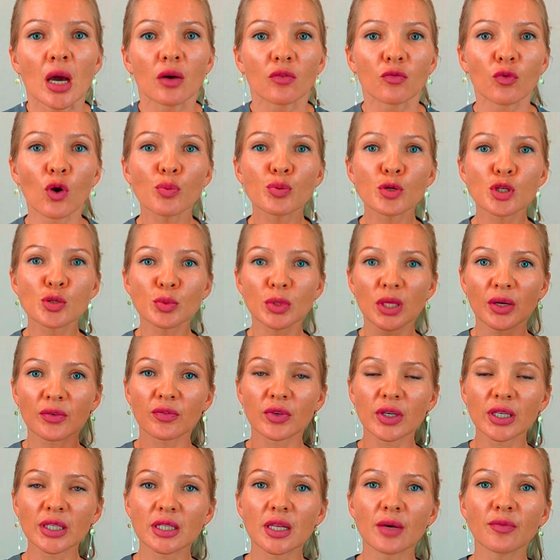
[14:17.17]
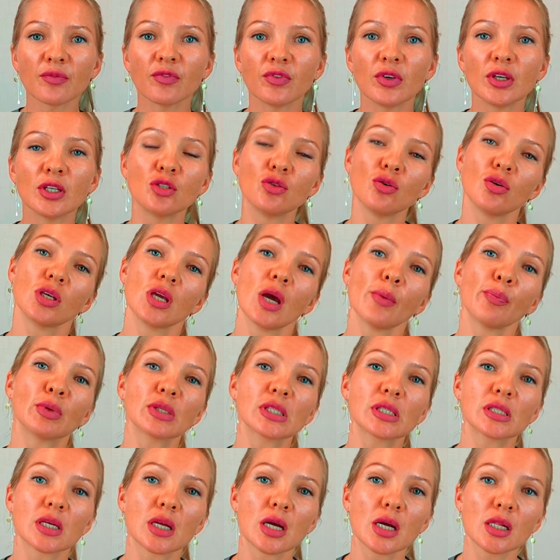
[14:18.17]
В общем-то, в этом видео я
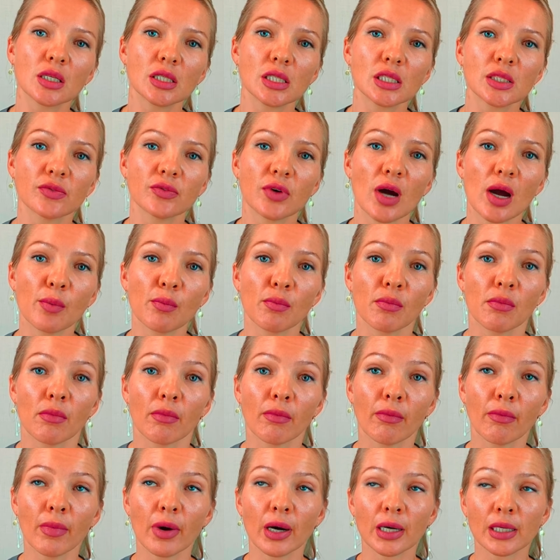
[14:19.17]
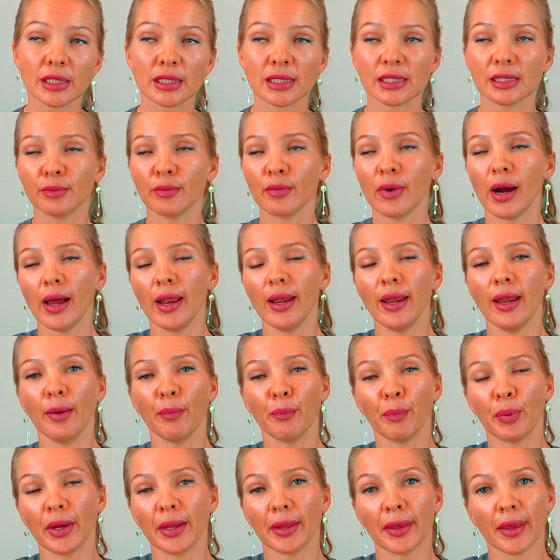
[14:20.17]
постаралась вам максимально
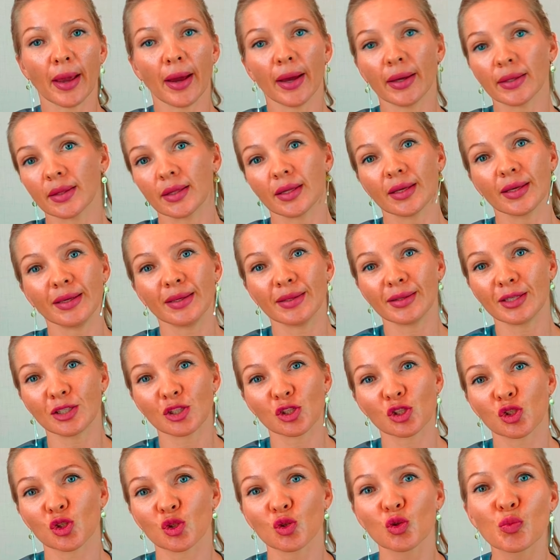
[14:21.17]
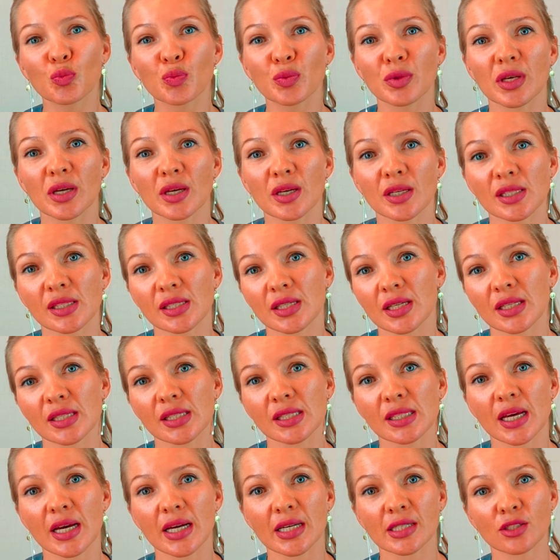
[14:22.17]
понятно и доступно
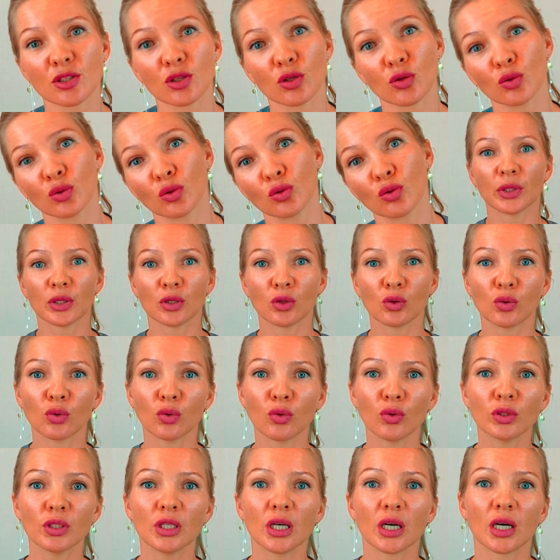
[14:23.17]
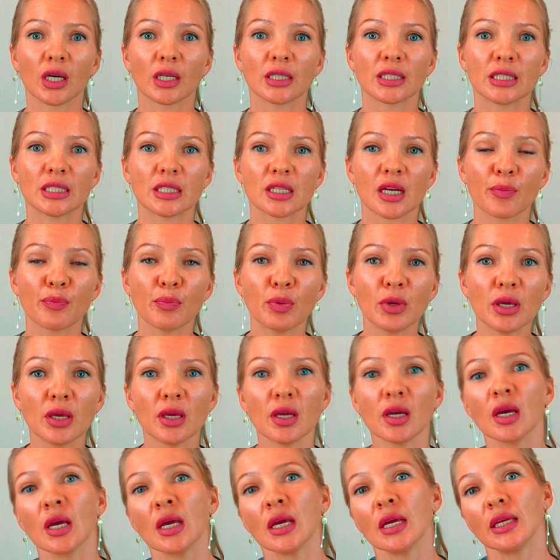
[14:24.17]
рассказать о подходах к
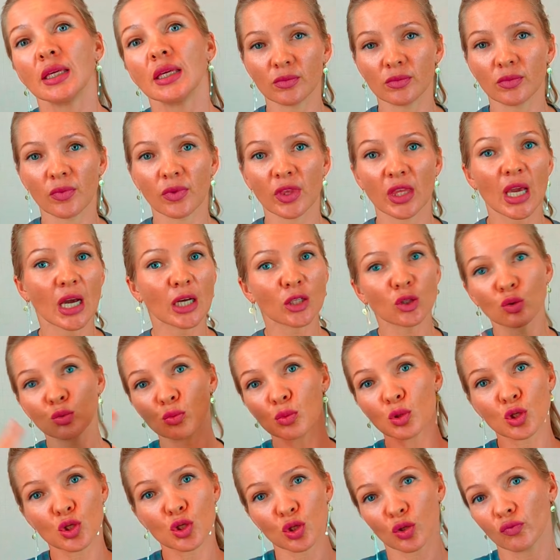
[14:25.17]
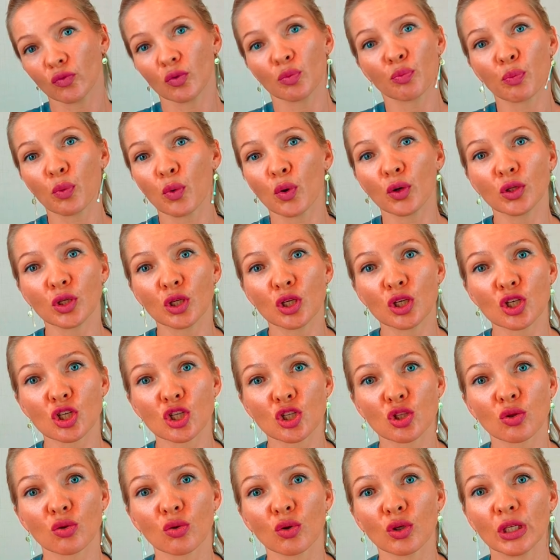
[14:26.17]
терапии я думаю, что вы поняли,
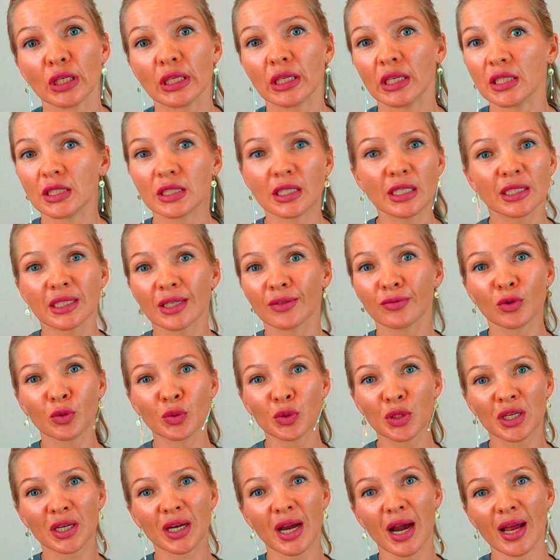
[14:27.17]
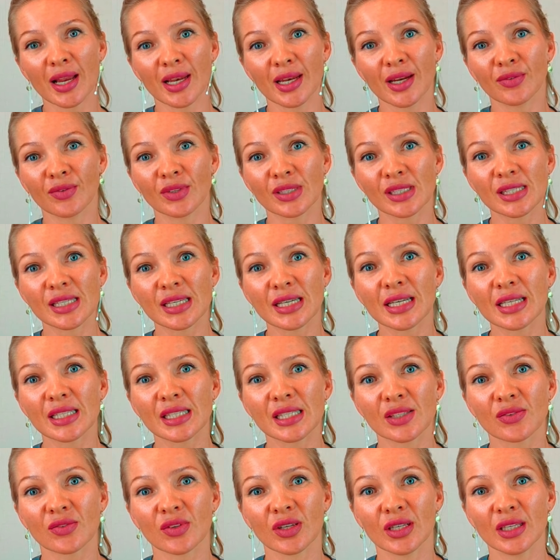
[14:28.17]
что единого уникального
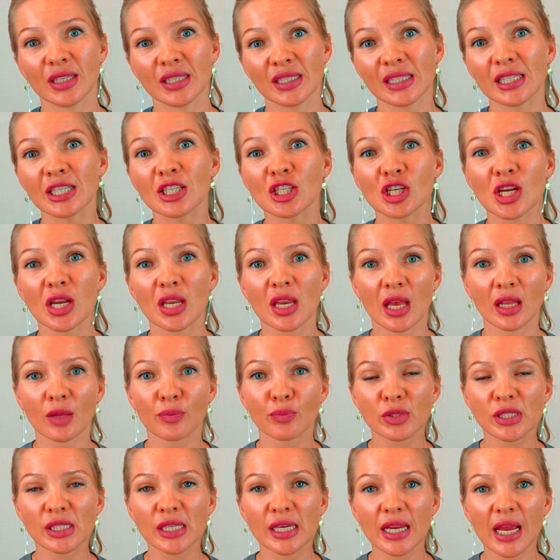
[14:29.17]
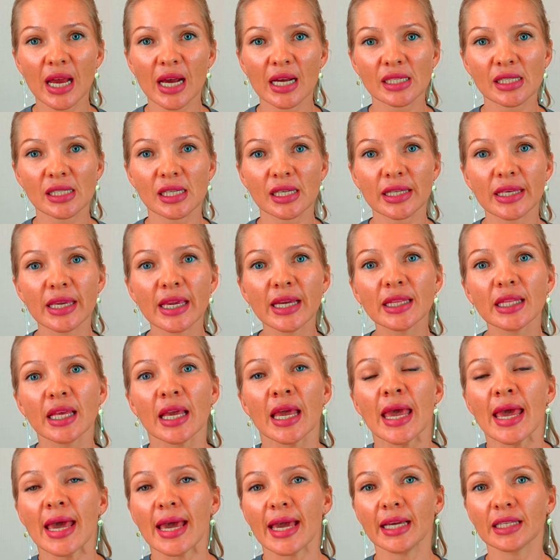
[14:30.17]
средства излечения от псориаза нет.
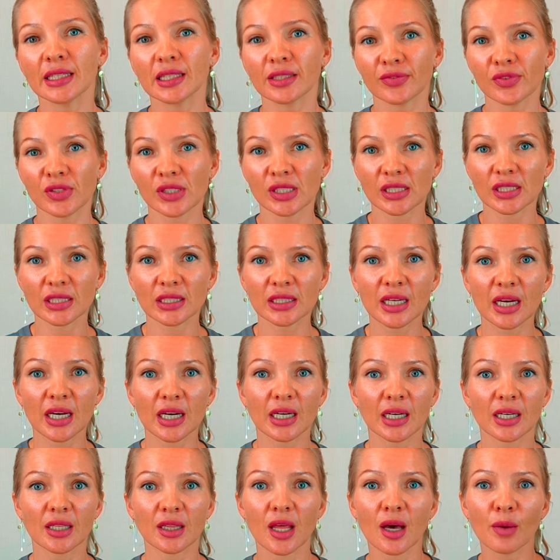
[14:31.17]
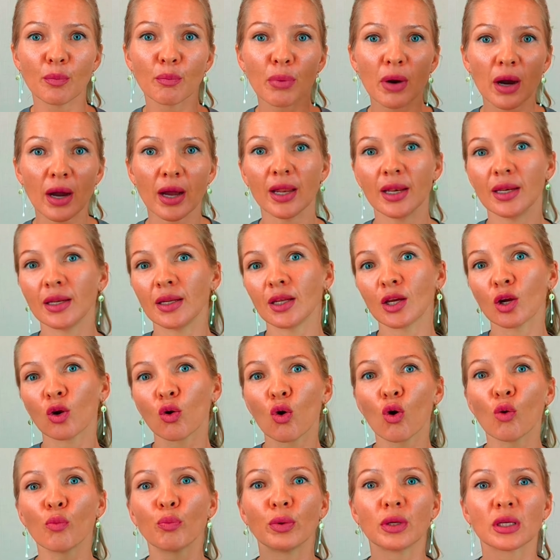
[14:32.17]
Это всегда глобальный
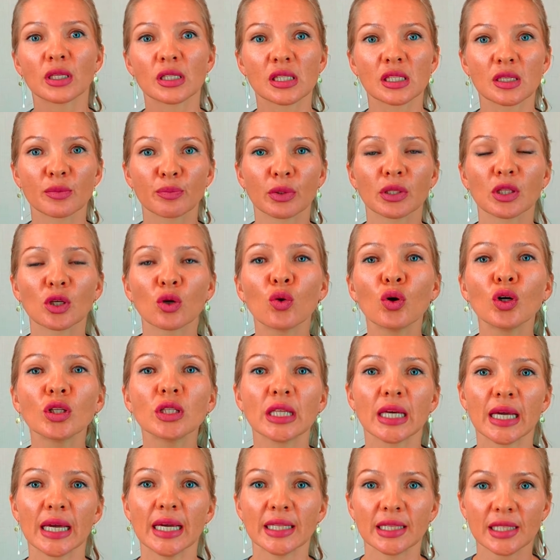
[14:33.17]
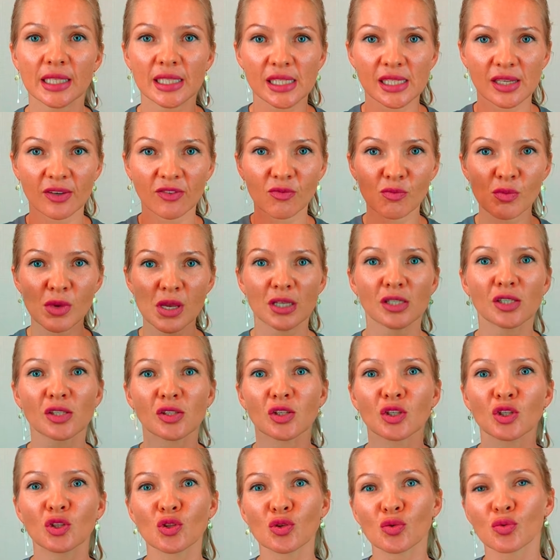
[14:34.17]
комплексный подход, это
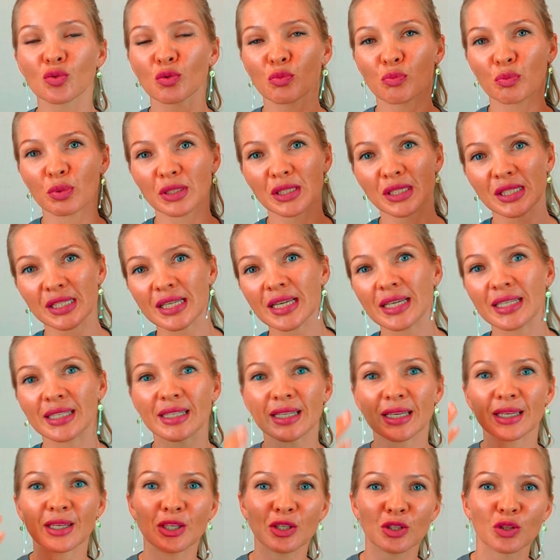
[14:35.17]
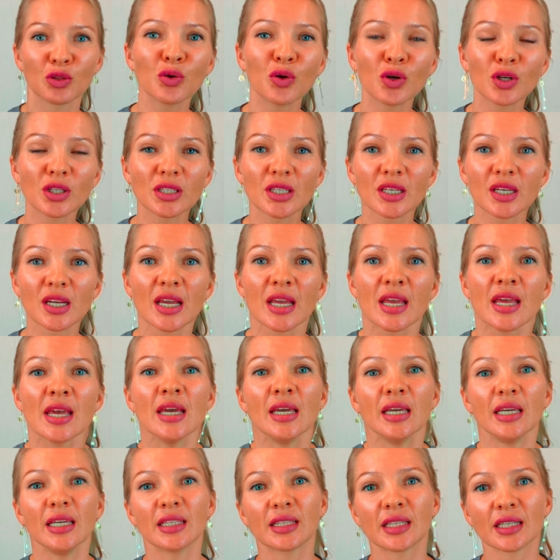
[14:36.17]
совместный труд пациента и доктора,
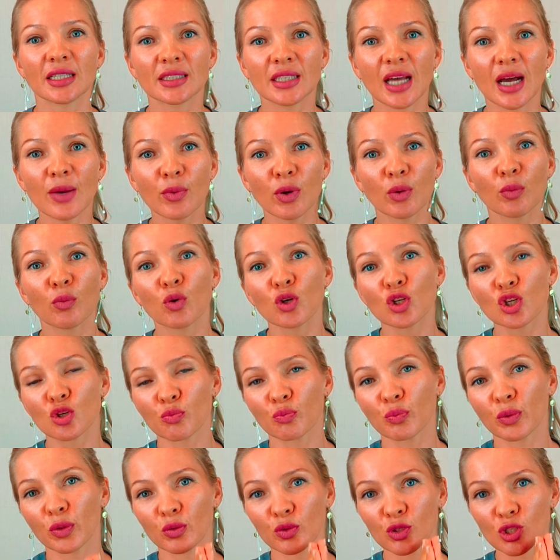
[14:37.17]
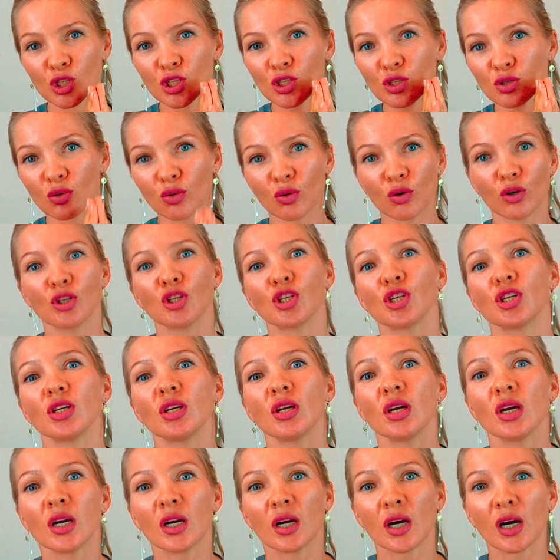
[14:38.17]
и тогда мы можем получить
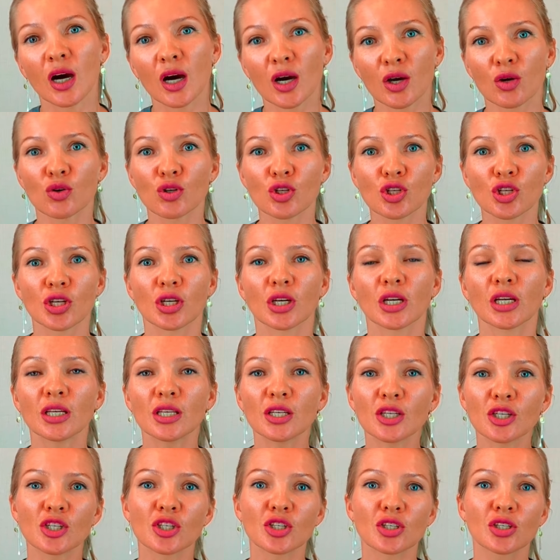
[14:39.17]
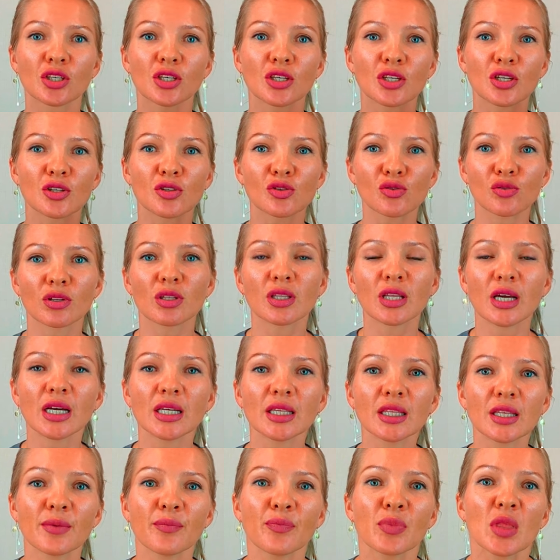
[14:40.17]
очень хорошие клинические
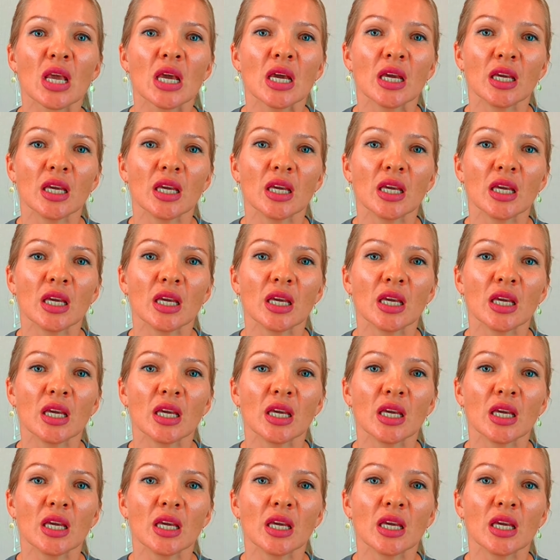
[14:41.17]
результаты.